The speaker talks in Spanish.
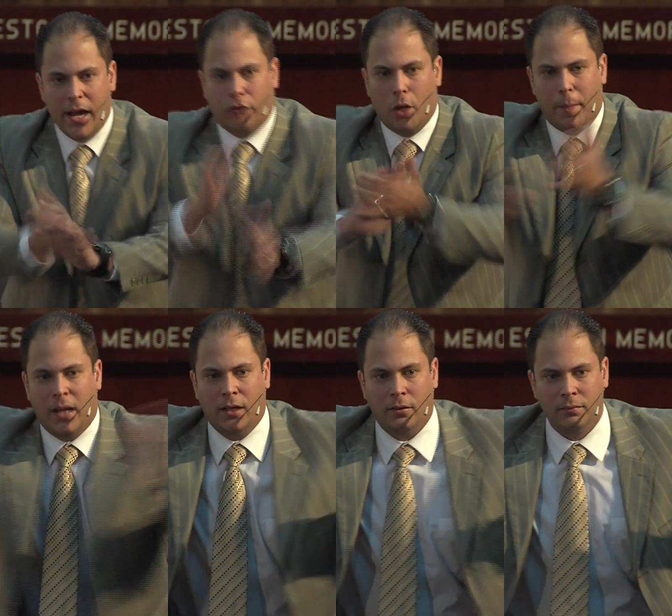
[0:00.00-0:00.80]
estoy
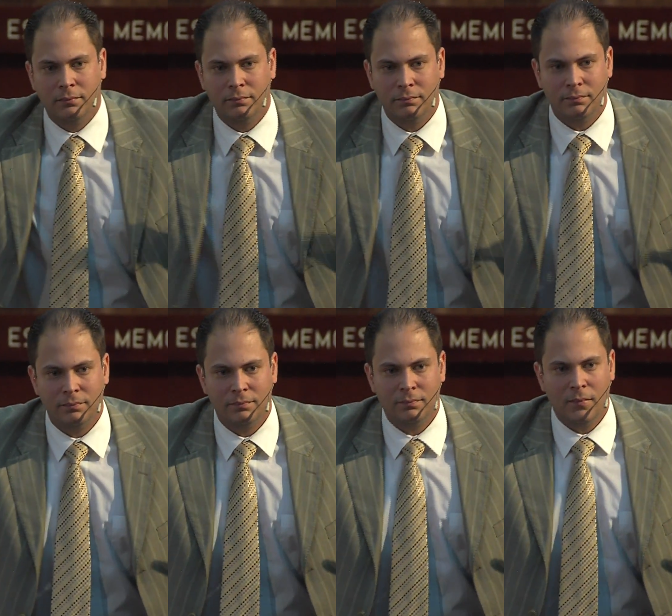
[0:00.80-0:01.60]
perdido.
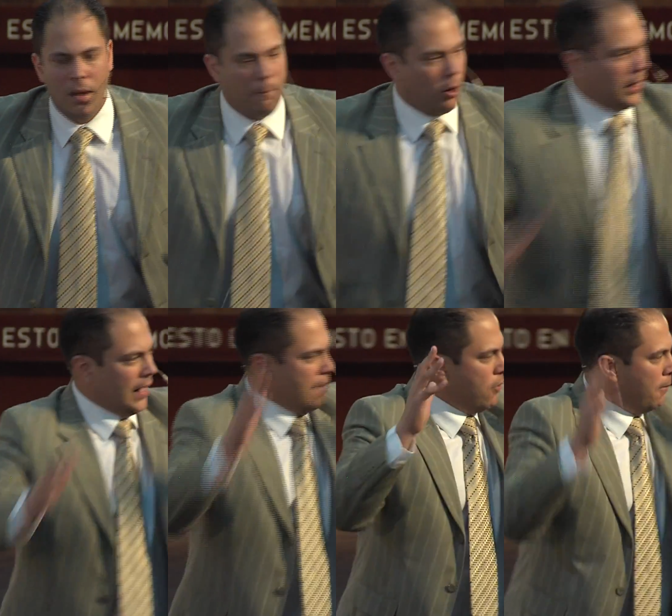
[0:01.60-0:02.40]
Porque
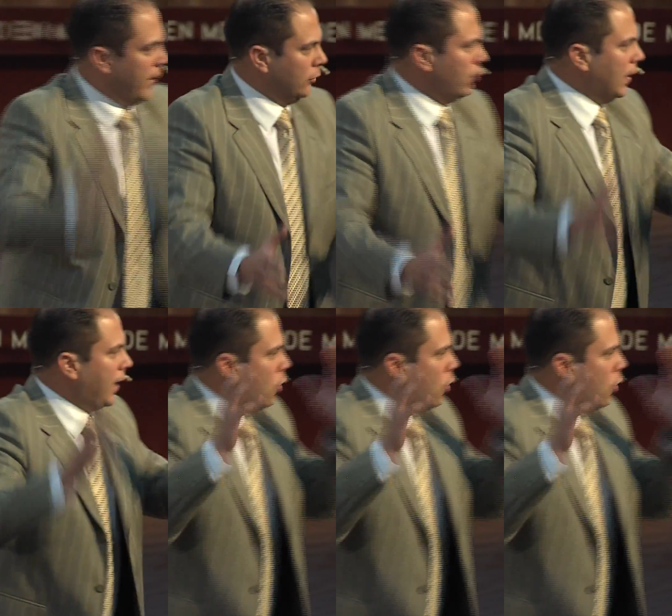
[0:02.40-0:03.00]
en el momento en que